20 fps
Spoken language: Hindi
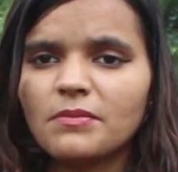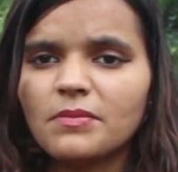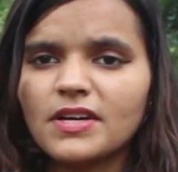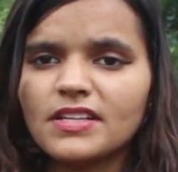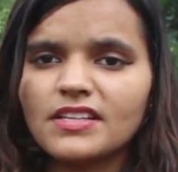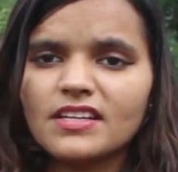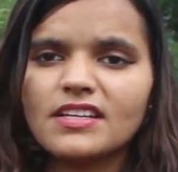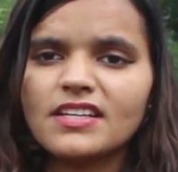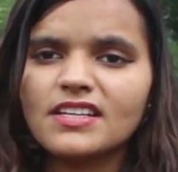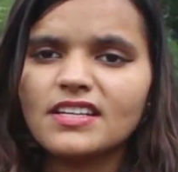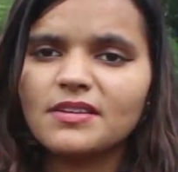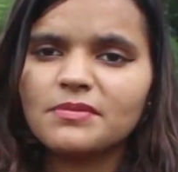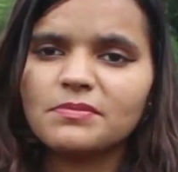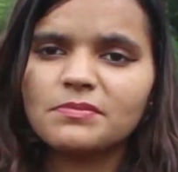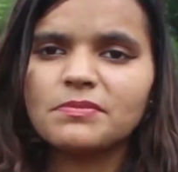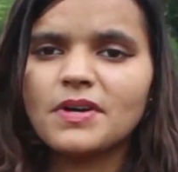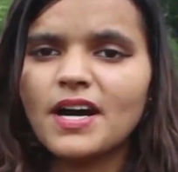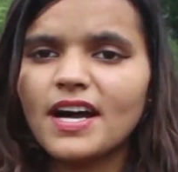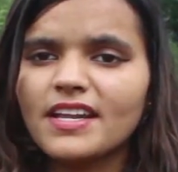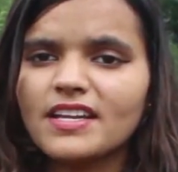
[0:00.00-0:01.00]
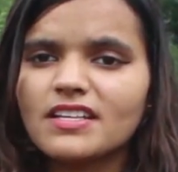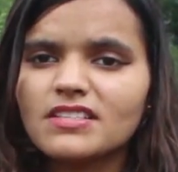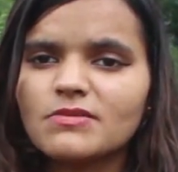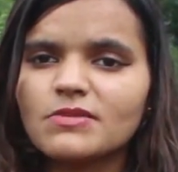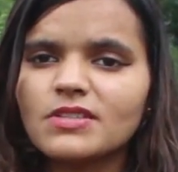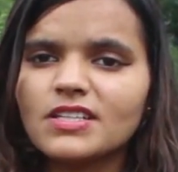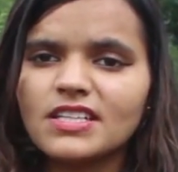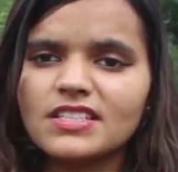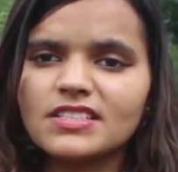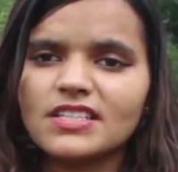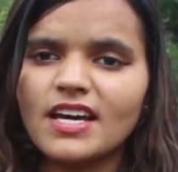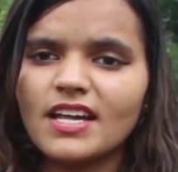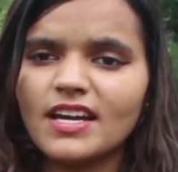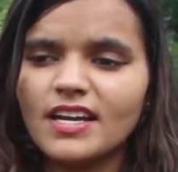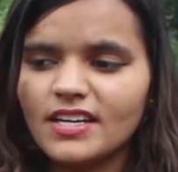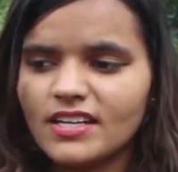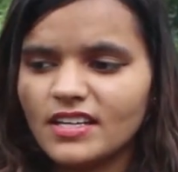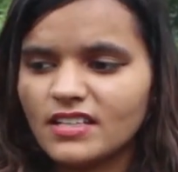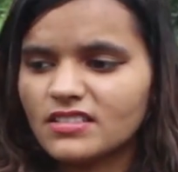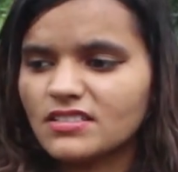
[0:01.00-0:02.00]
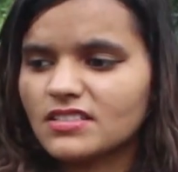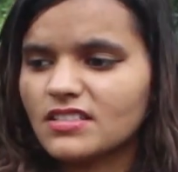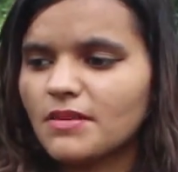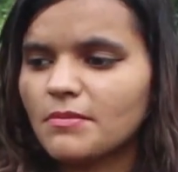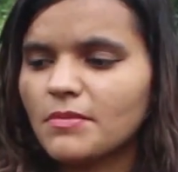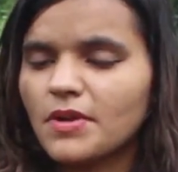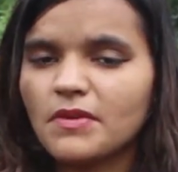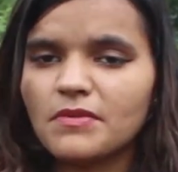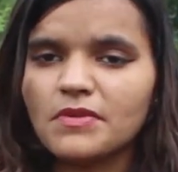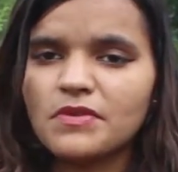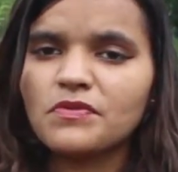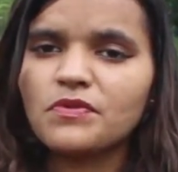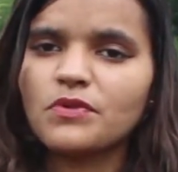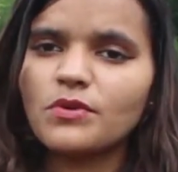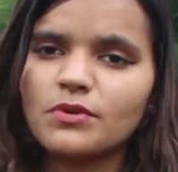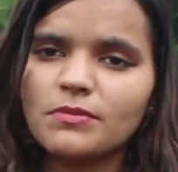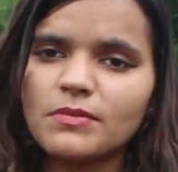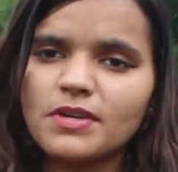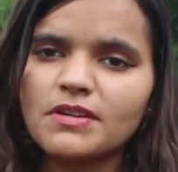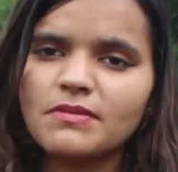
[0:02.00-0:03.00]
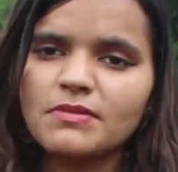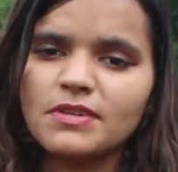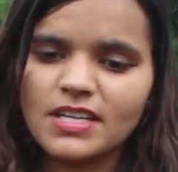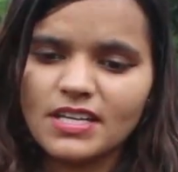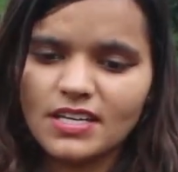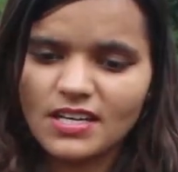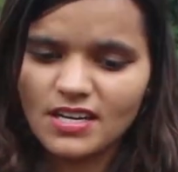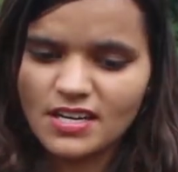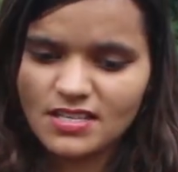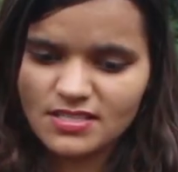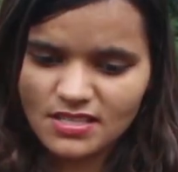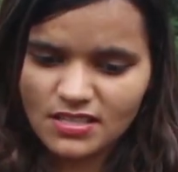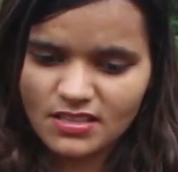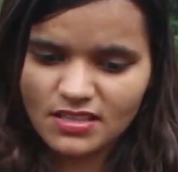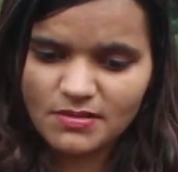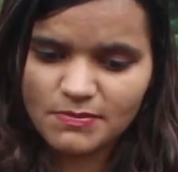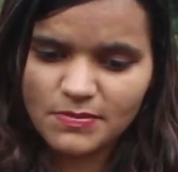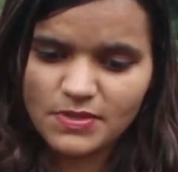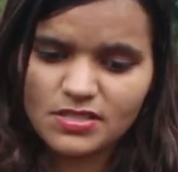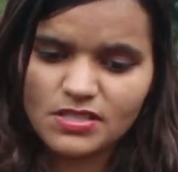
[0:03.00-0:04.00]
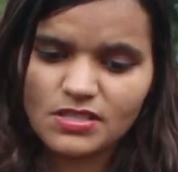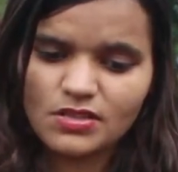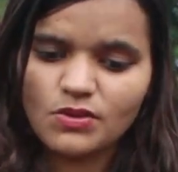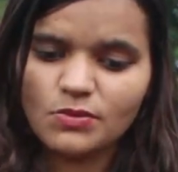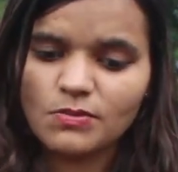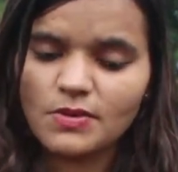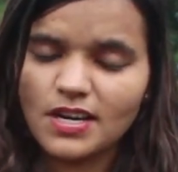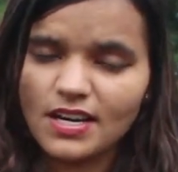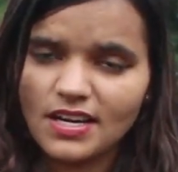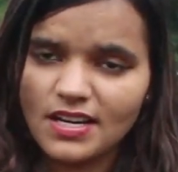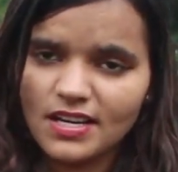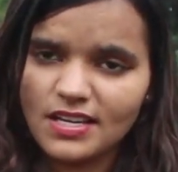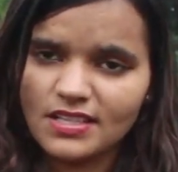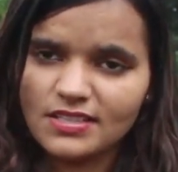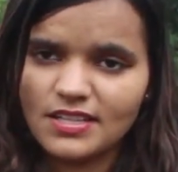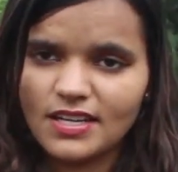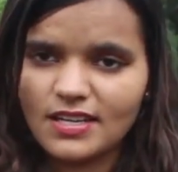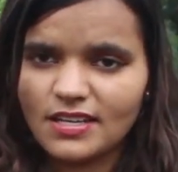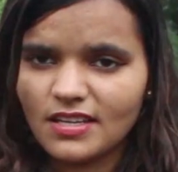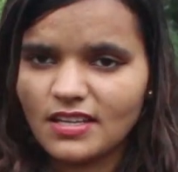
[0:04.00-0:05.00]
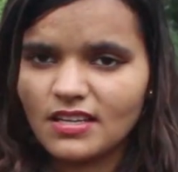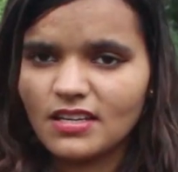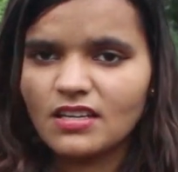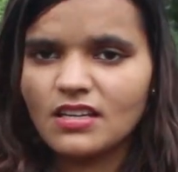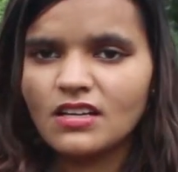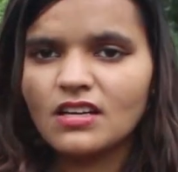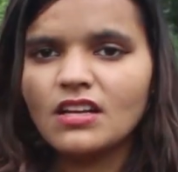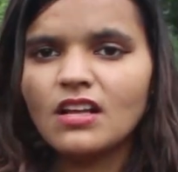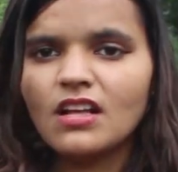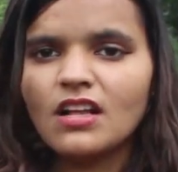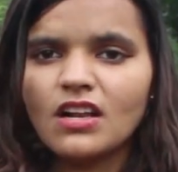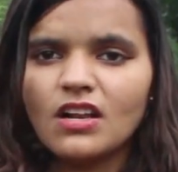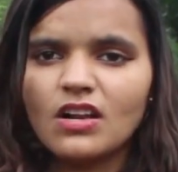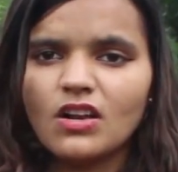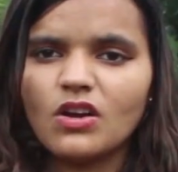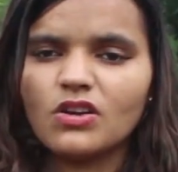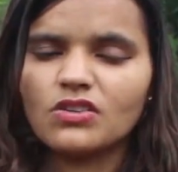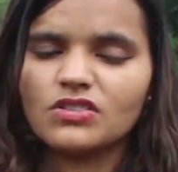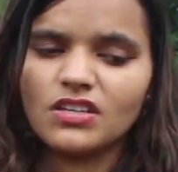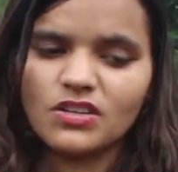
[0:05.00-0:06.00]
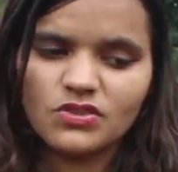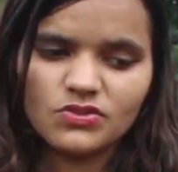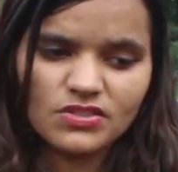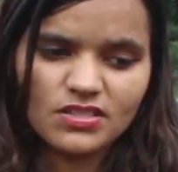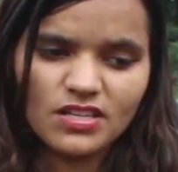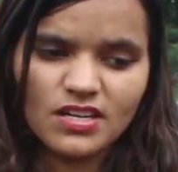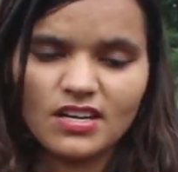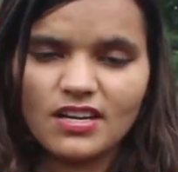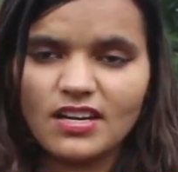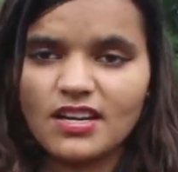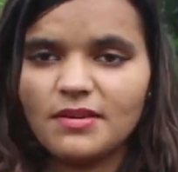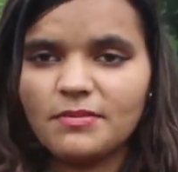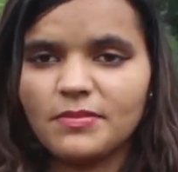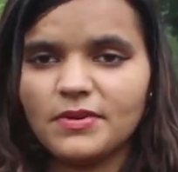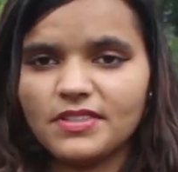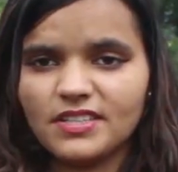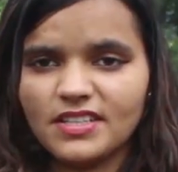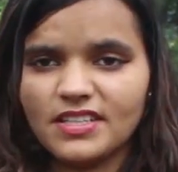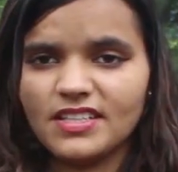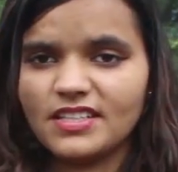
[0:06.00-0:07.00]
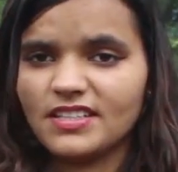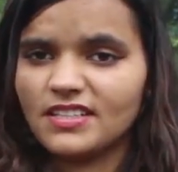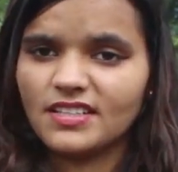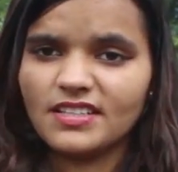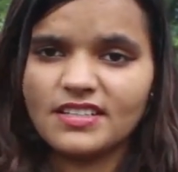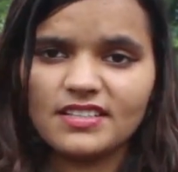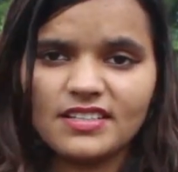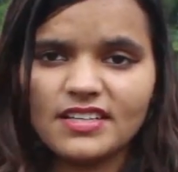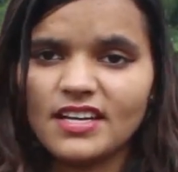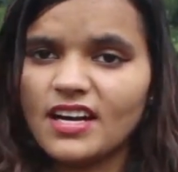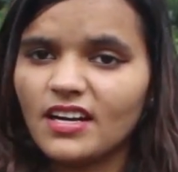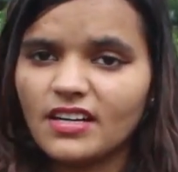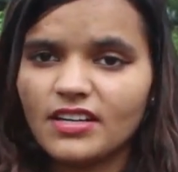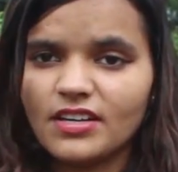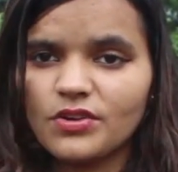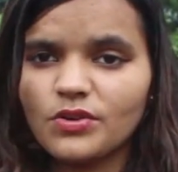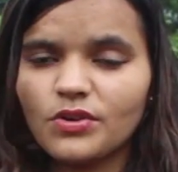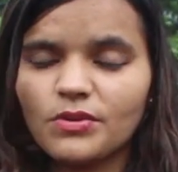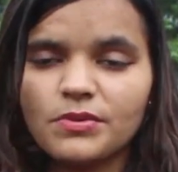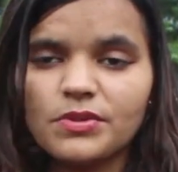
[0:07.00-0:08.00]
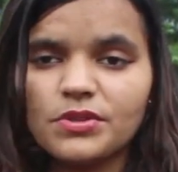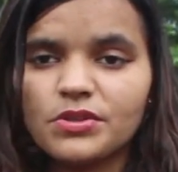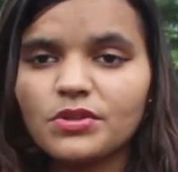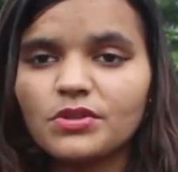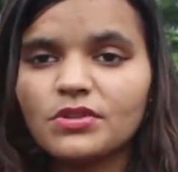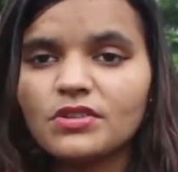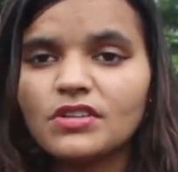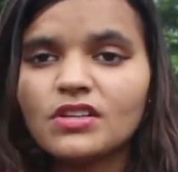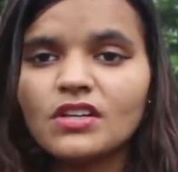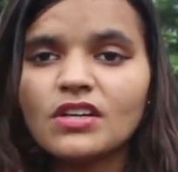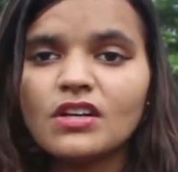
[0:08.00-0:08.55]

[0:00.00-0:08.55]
पता नहीं अब वायरस भी नहीं जा रहा है ढंग से अब मैं अभी फोर मिनट भी नहीं करा सकती पीसी को बाहर ले जाके लॉकडाउन चल रहा है पता नहीं क्या करो अभी तो